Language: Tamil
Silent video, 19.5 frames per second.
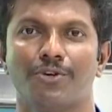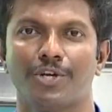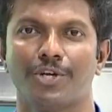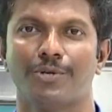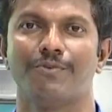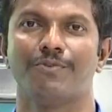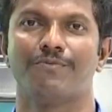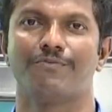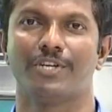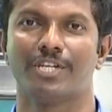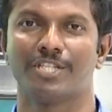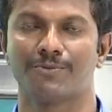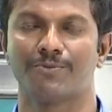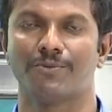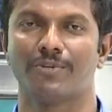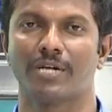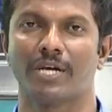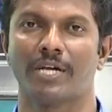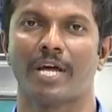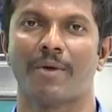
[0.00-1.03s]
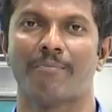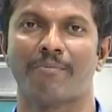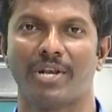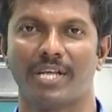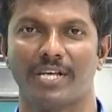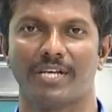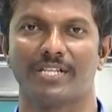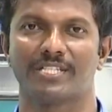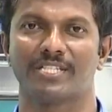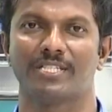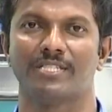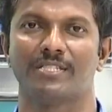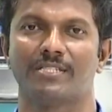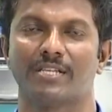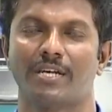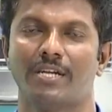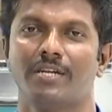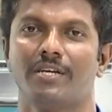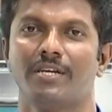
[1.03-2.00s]
யூடியூப் ஃபேஸ்புக் அண்ட்
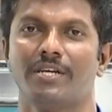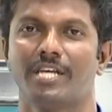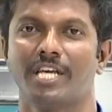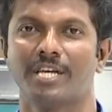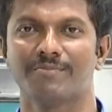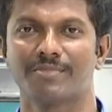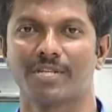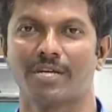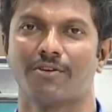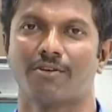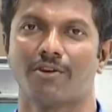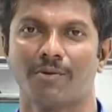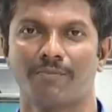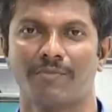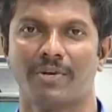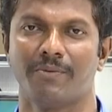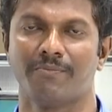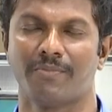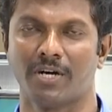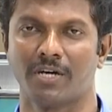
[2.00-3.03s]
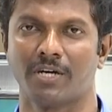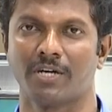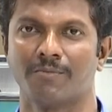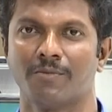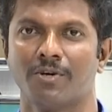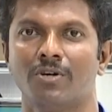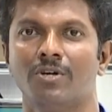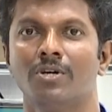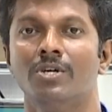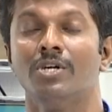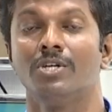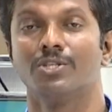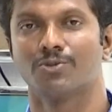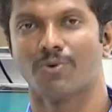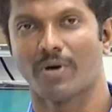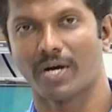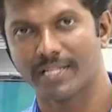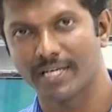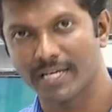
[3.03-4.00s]
அப்ளிகேஷன்ஸ் அண்ட் கேம்ஸில் டவுன்லோட் பண்ணி பார்க்கணுமோ
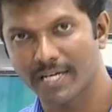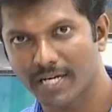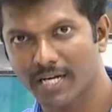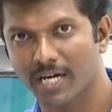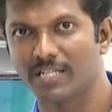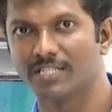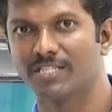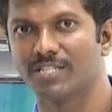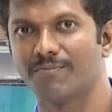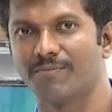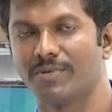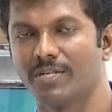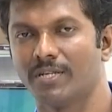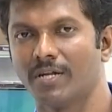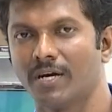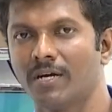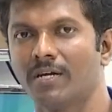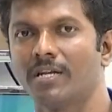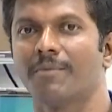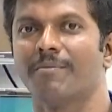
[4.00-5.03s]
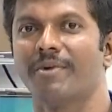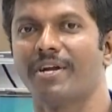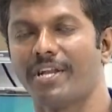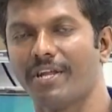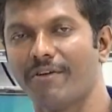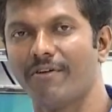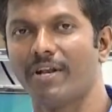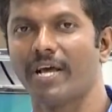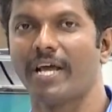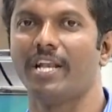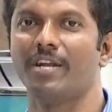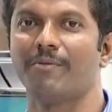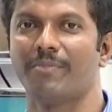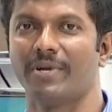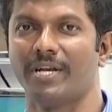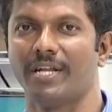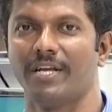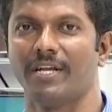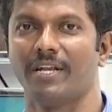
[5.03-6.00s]
ஸோ அதே கான்செப்ட் தான் நம்ம டிவியில்
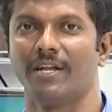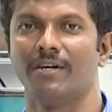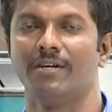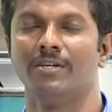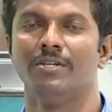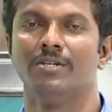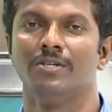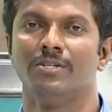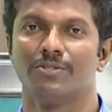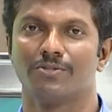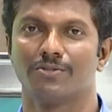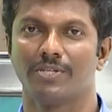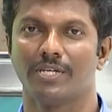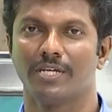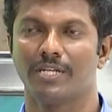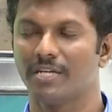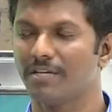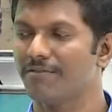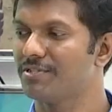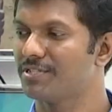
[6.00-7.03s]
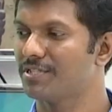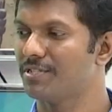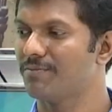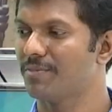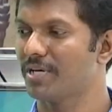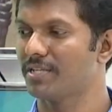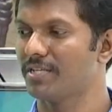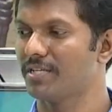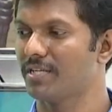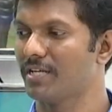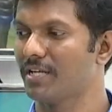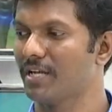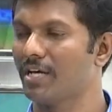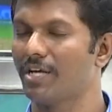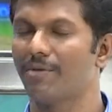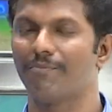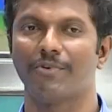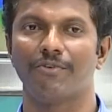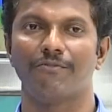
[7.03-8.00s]
ஹைலைட் பண்ணிக்கலாம் ஸோ என்ன விஷயம்
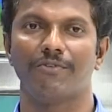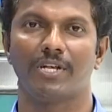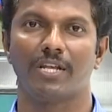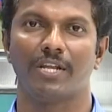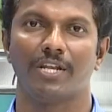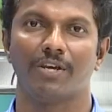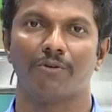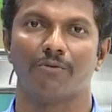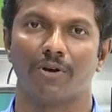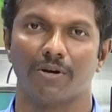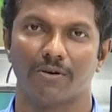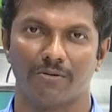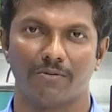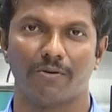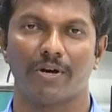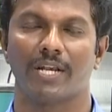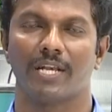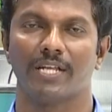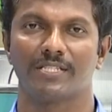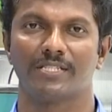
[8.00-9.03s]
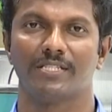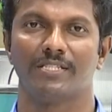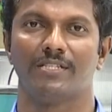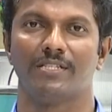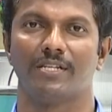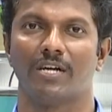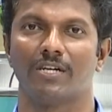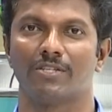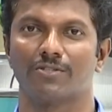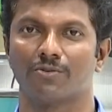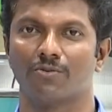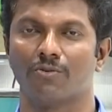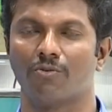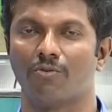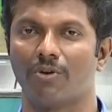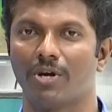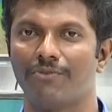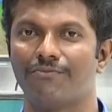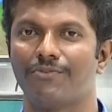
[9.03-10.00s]
பார்த்தீங்கன்னா இப்போ வீட்டில் நீங்கள் ஒயர்லெஸ் இருந்துதுன்னா ஸோ
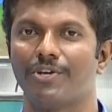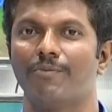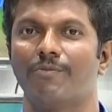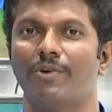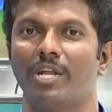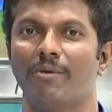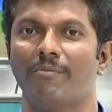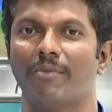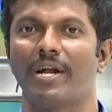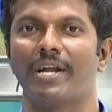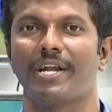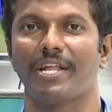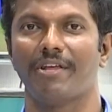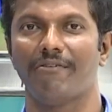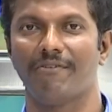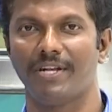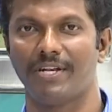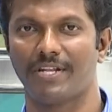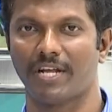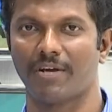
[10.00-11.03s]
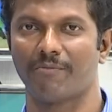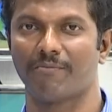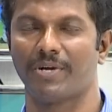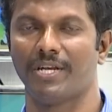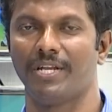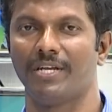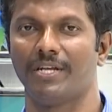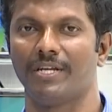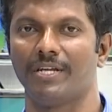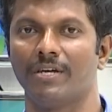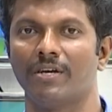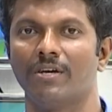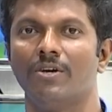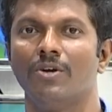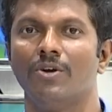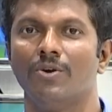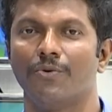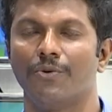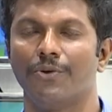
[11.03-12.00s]
உங்கள் ஒய்ஃபை மூலிமா டிவி இன்ட்ராக்ட் பண்ணிவிட்டு
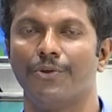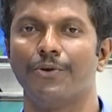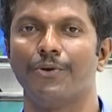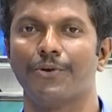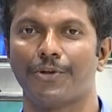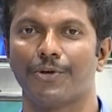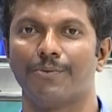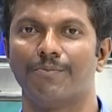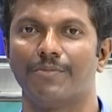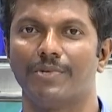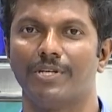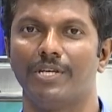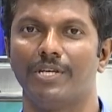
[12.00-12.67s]
யூடியூப்